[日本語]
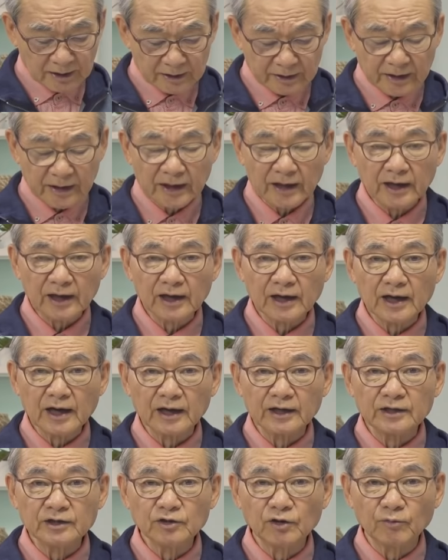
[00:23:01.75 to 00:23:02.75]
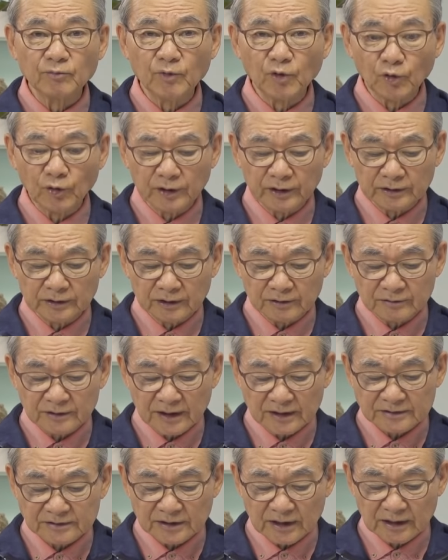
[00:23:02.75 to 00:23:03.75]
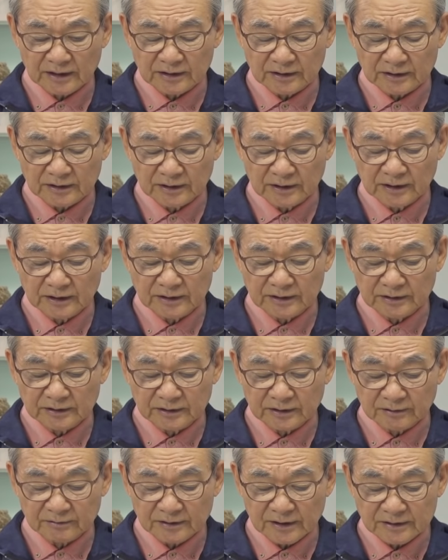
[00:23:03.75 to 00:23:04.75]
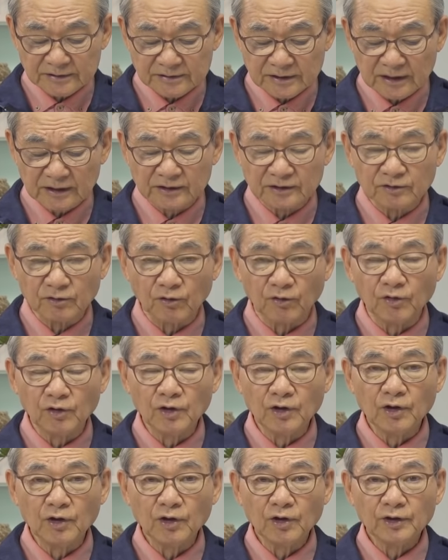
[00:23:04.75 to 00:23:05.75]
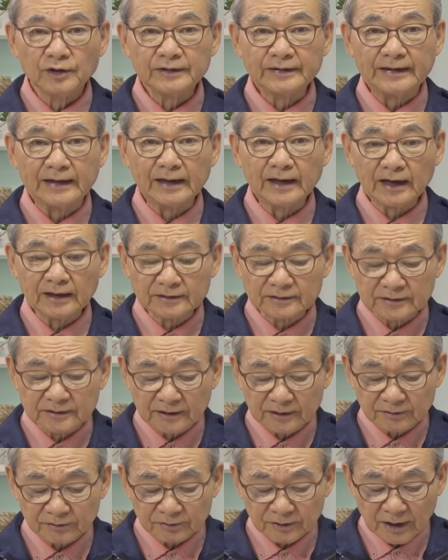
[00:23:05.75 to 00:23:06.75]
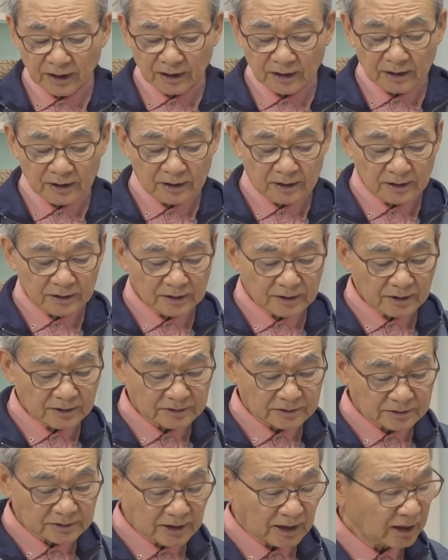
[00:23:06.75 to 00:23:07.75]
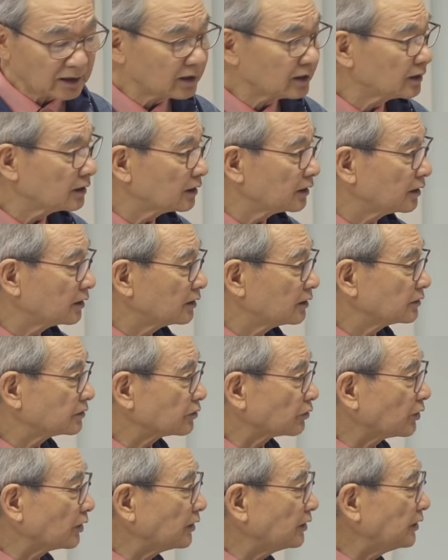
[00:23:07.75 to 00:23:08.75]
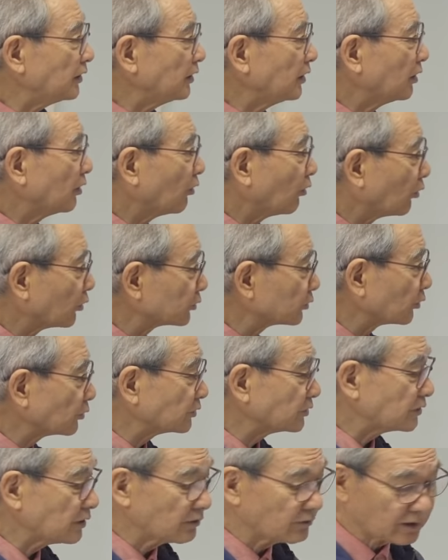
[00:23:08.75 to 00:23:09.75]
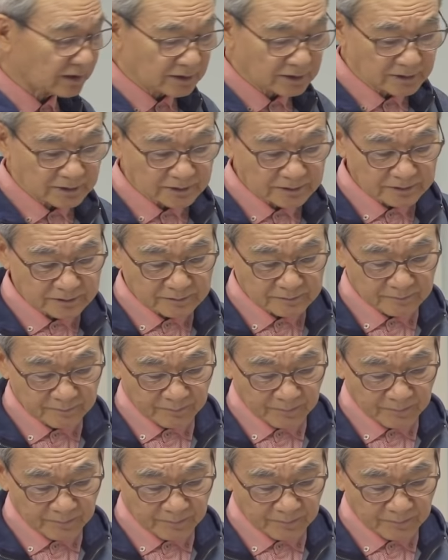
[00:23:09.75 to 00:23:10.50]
例外を設けてください、家に行ってくださいと願ったので、イエスがそれに応答しているわけです。